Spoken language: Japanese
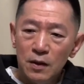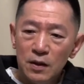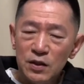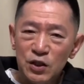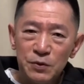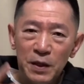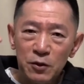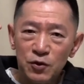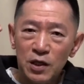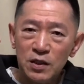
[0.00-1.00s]
一枚
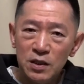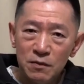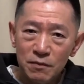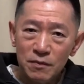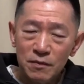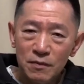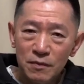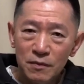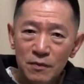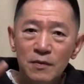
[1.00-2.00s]
の写真。
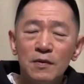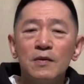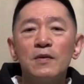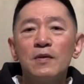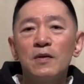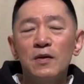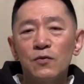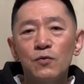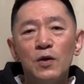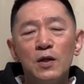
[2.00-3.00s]

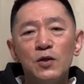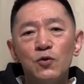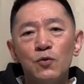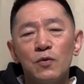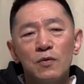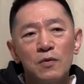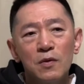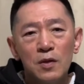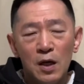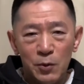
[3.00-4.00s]
そんな話を
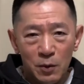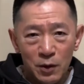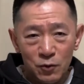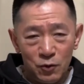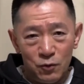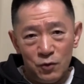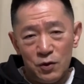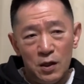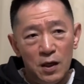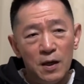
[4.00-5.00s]
カメラマンの人とし
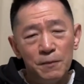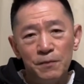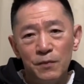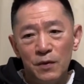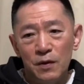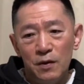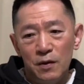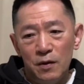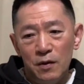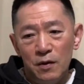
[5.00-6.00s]
たら、
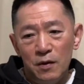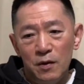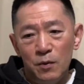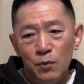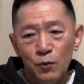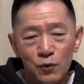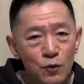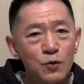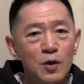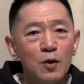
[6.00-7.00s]
ものす
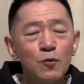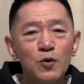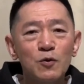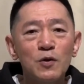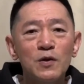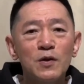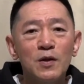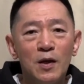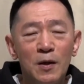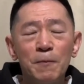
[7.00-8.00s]
ごく感動してくださっ
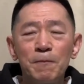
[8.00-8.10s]
て、